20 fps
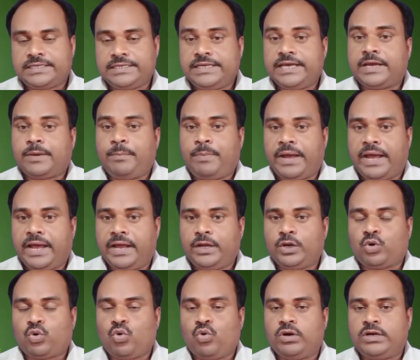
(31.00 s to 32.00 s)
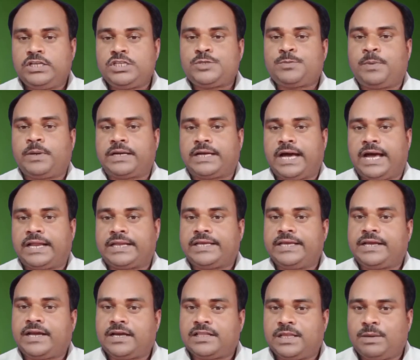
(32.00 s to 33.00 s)
कि एक बहन को इस प्रकार
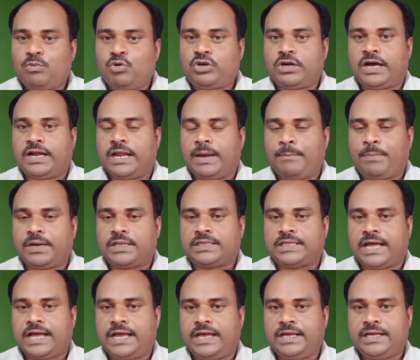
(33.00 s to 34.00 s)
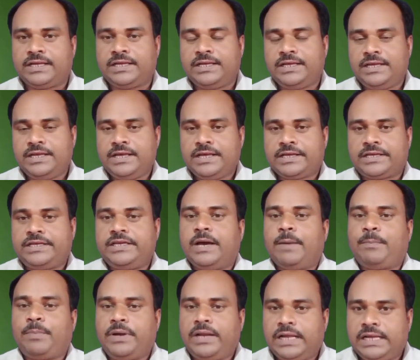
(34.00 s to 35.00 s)
की कदम उठाना पड़ता है कि
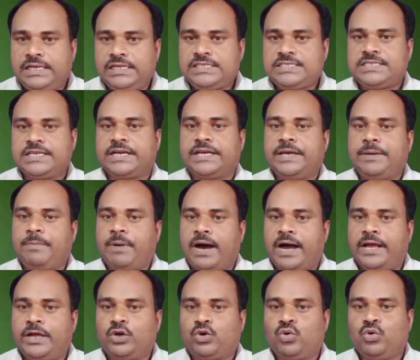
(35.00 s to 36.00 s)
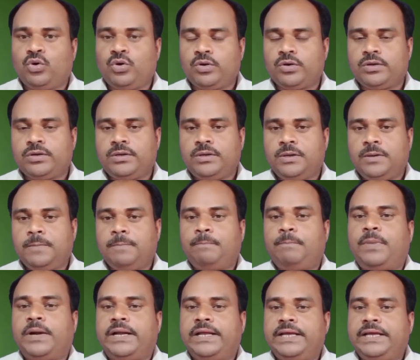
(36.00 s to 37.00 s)
अपने ही सगे भाई को
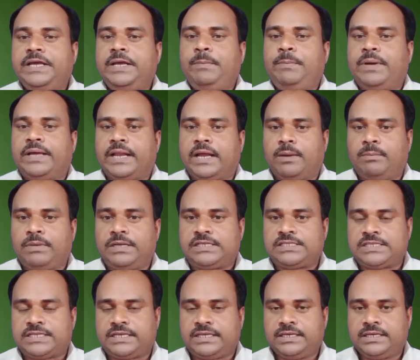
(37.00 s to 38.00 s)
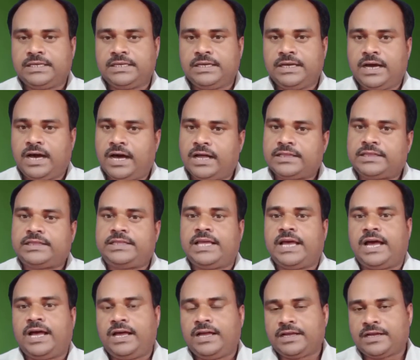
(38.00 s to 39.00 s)
बड़ी ही बेरहमी से
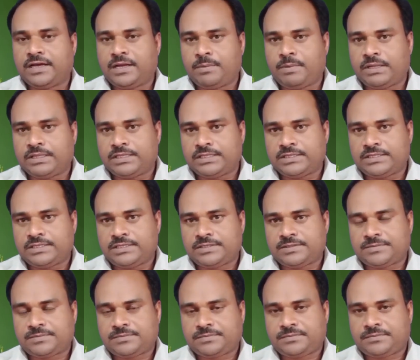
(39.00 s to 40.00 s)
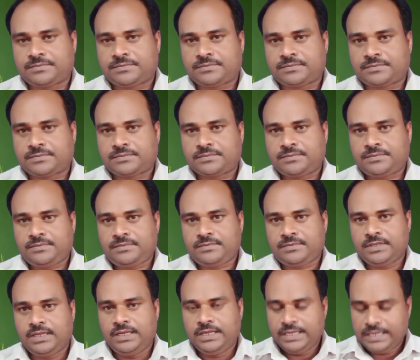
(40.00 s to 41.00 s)
हत्या करवा देती
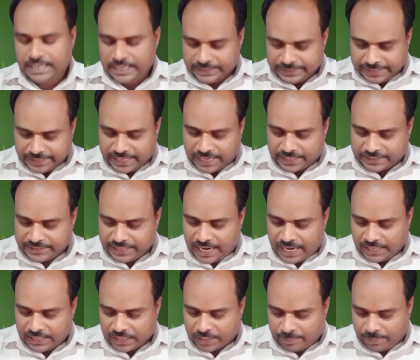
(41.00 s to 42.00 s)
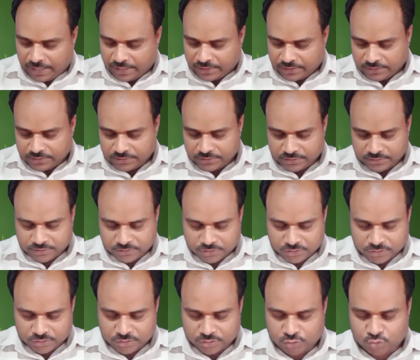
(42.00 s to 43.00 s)
है ये घटना लगभग
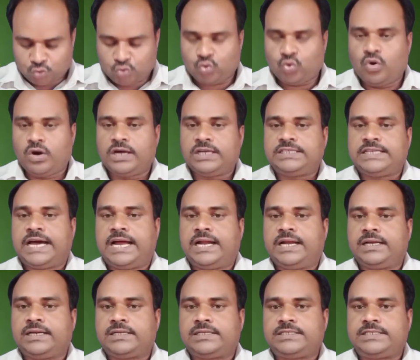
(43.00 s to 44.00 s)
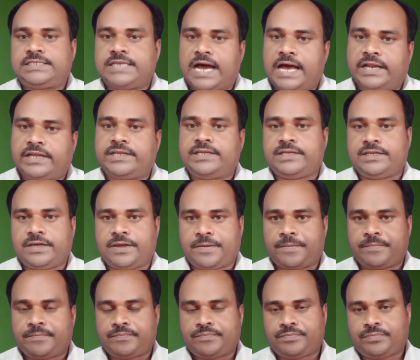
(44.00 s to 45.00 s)
2004 की है